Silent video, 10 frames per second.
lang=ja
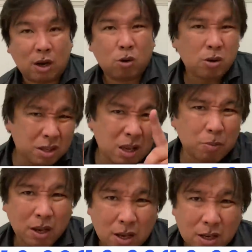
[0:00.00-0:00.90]
この1点
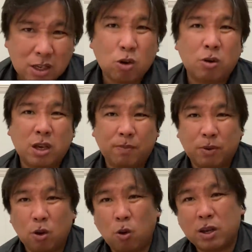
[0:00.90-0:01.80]
もね、非常に
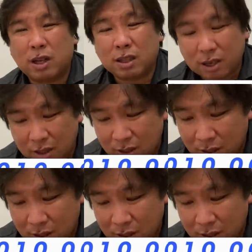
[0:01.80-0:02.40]
大きかったね。